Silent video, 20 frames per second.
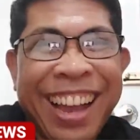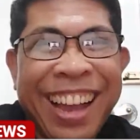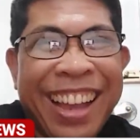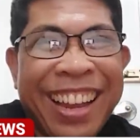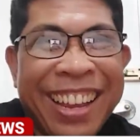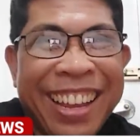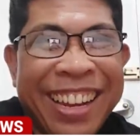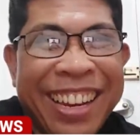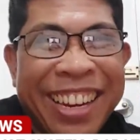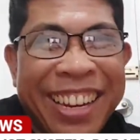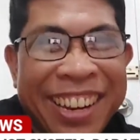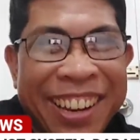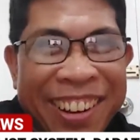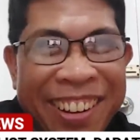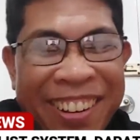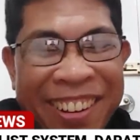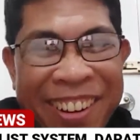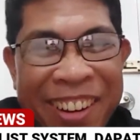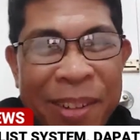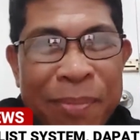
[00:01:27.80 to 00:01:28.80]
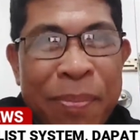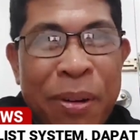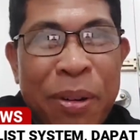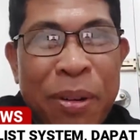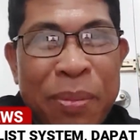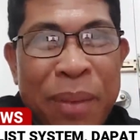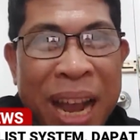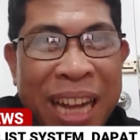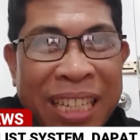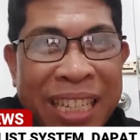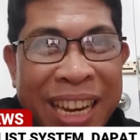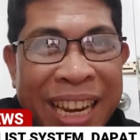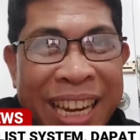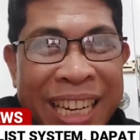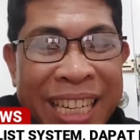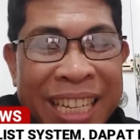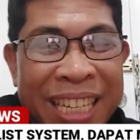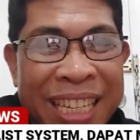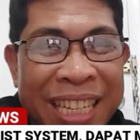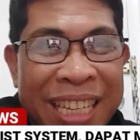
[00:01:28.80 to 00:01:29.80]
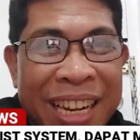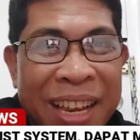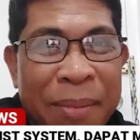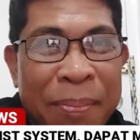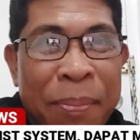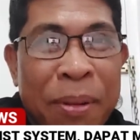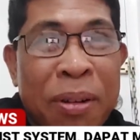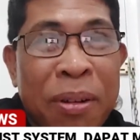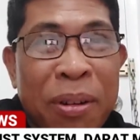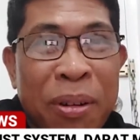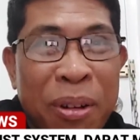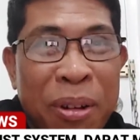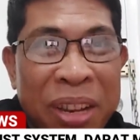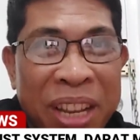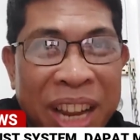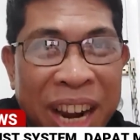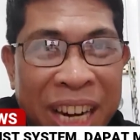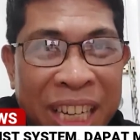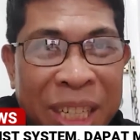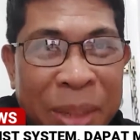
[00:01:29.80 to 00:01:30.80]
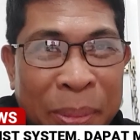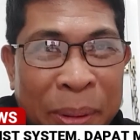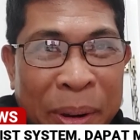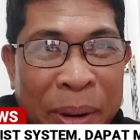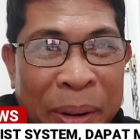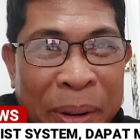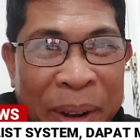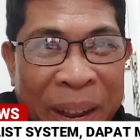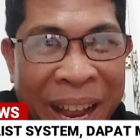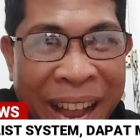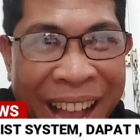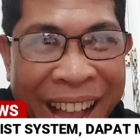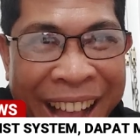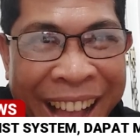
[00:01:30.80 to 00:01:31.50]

Kala ninyo? Pro-masses? Pro-oligarchs po?